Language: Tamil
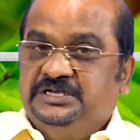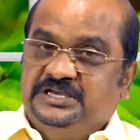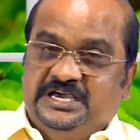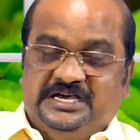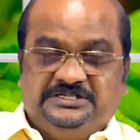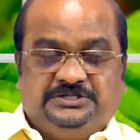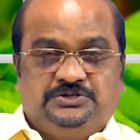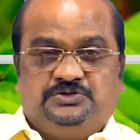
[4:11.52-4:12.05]

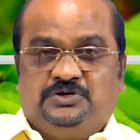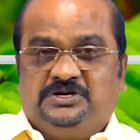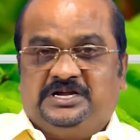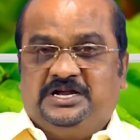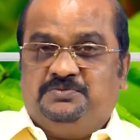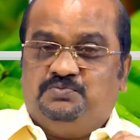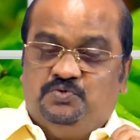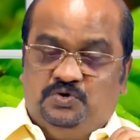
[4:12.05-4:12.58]
இயேசு
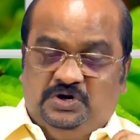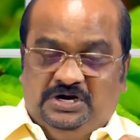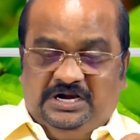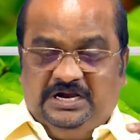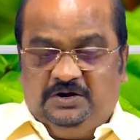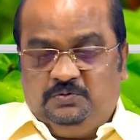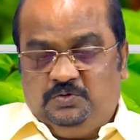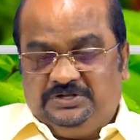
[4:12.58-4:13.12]
சொல்கிறார்
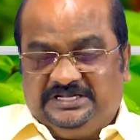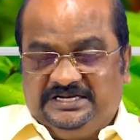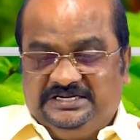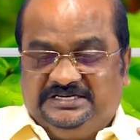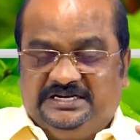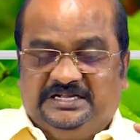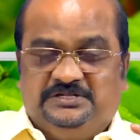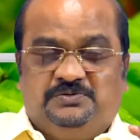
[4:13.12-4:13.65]
முள்ளில்
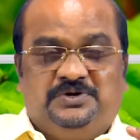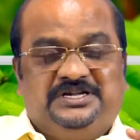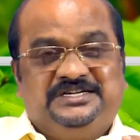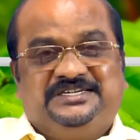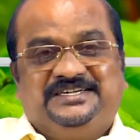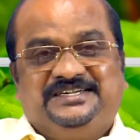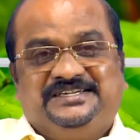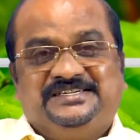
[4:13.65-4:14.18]
உதைக்கிறது
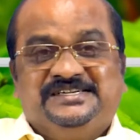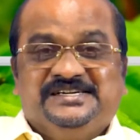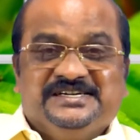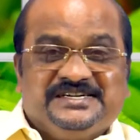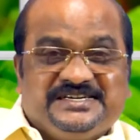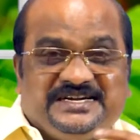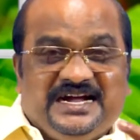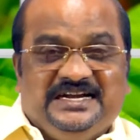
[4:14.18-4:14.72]
உனக்கு
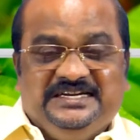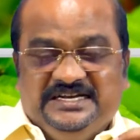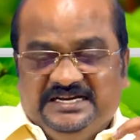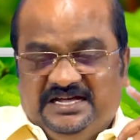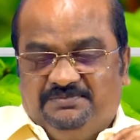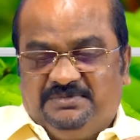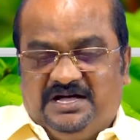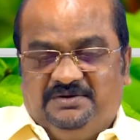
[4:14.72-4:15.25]

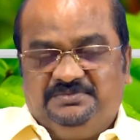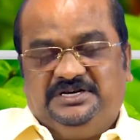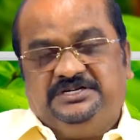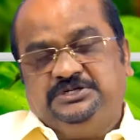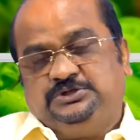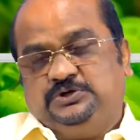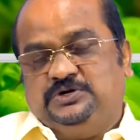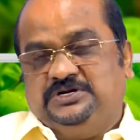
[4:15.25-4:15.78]
கடினமாம்
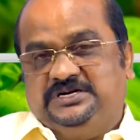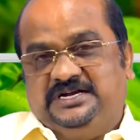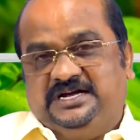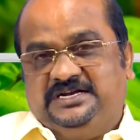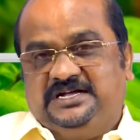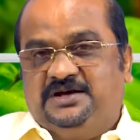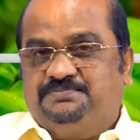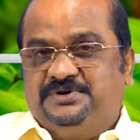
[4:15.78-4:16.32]
என்று
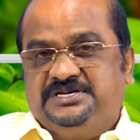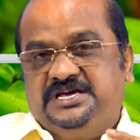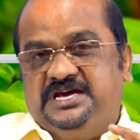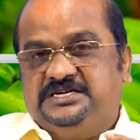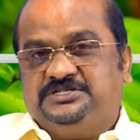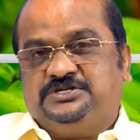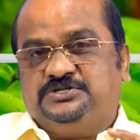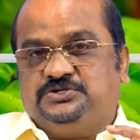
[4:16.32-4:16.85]
சொல்லுகிறார் அப்போ
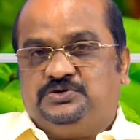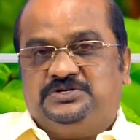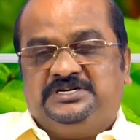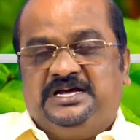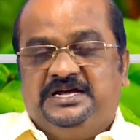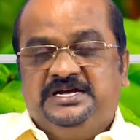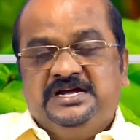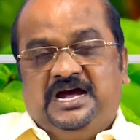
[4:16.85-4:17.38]
இயேசு
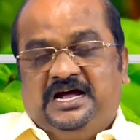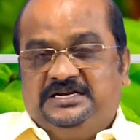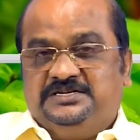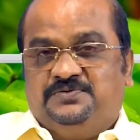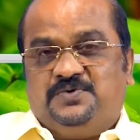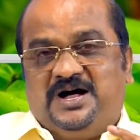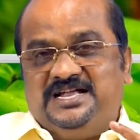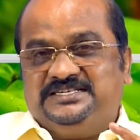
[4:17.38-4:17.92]
சொன்ன அந்த
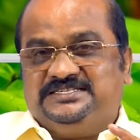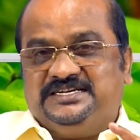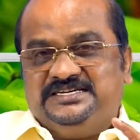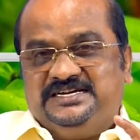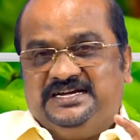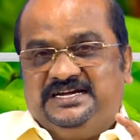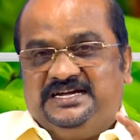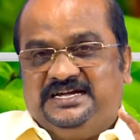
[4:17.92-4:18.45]

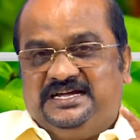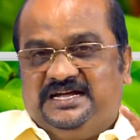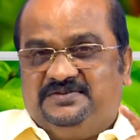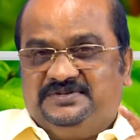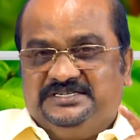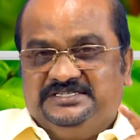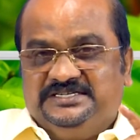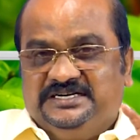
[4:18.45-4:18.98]
வார்த்தையை
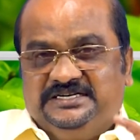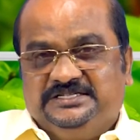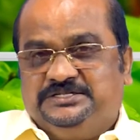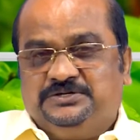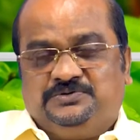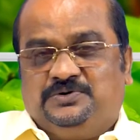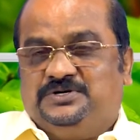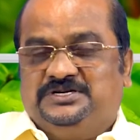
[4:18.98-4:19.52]
அவன்
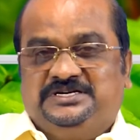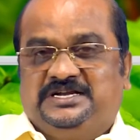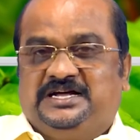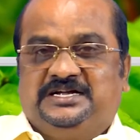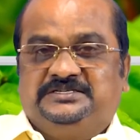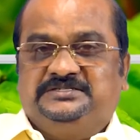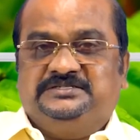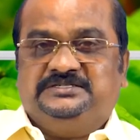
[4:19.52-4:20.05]

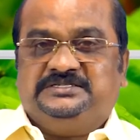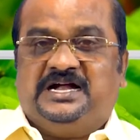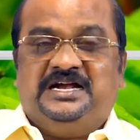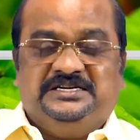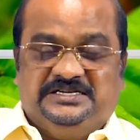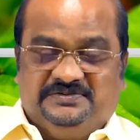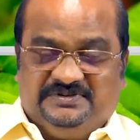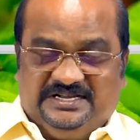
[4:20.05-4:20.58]
எடுத்துக்கொள்ளுகிறான்
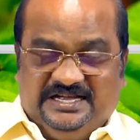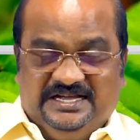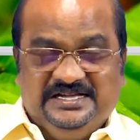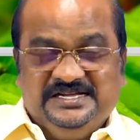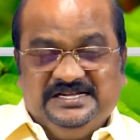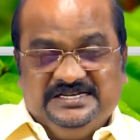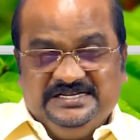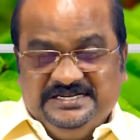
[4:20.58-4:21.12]
ஆண்டவரே
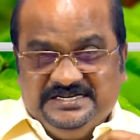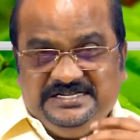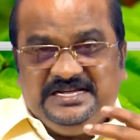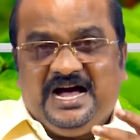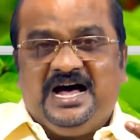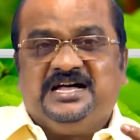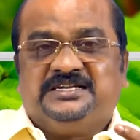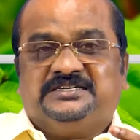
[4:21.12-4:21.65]
நீர்
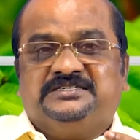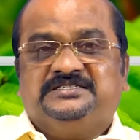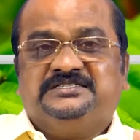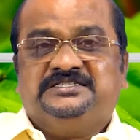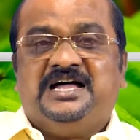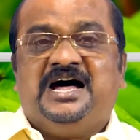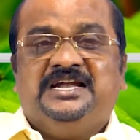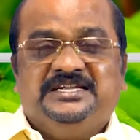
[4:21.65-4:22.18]
யார்
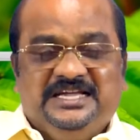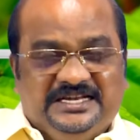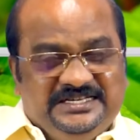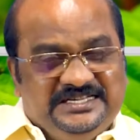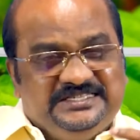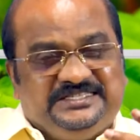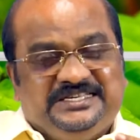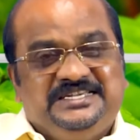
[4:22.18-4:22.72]
நான்
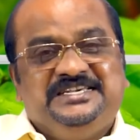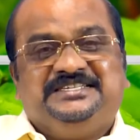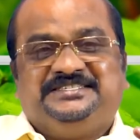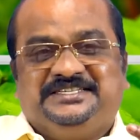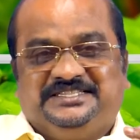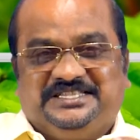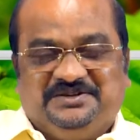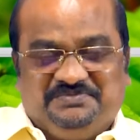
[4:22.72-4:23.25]
என்ன செய்ய
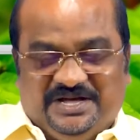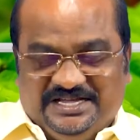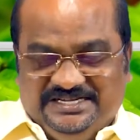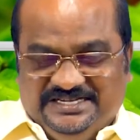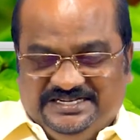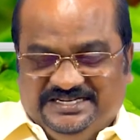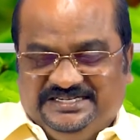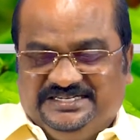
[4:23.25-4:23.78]
சித்தமாக
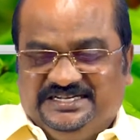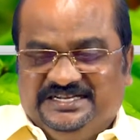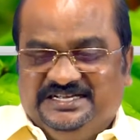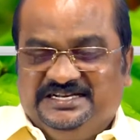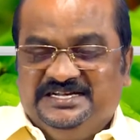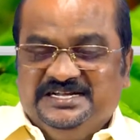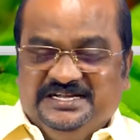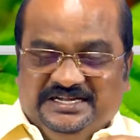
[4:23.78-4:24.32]

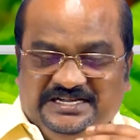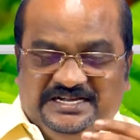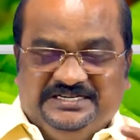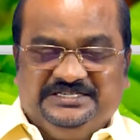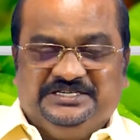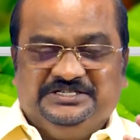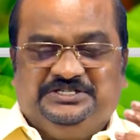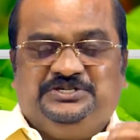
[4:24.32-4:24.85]
இருக்கிறீர்
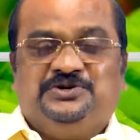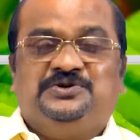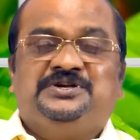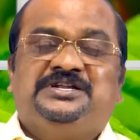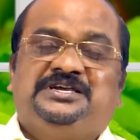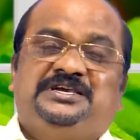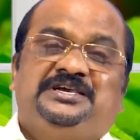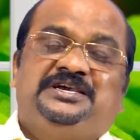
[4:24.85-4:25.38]
என்று
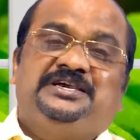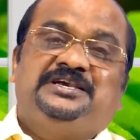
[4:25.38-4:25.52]
சொல்லி